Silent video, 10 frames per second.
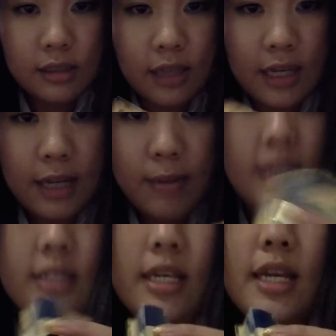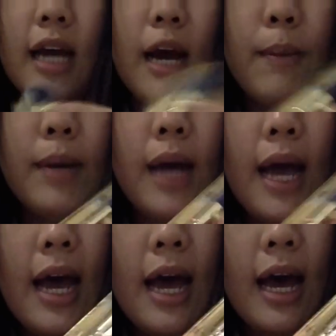อันนี้เป็นอีกสีนะคะเบอร์
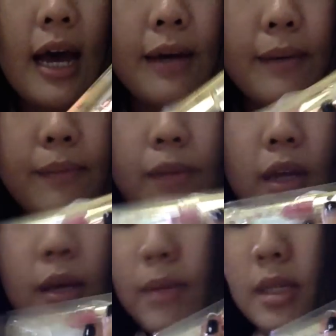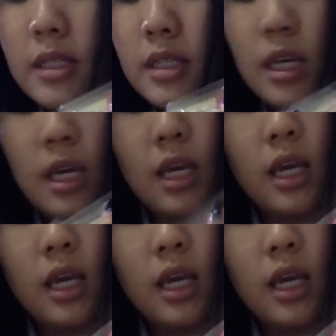5เป็นสี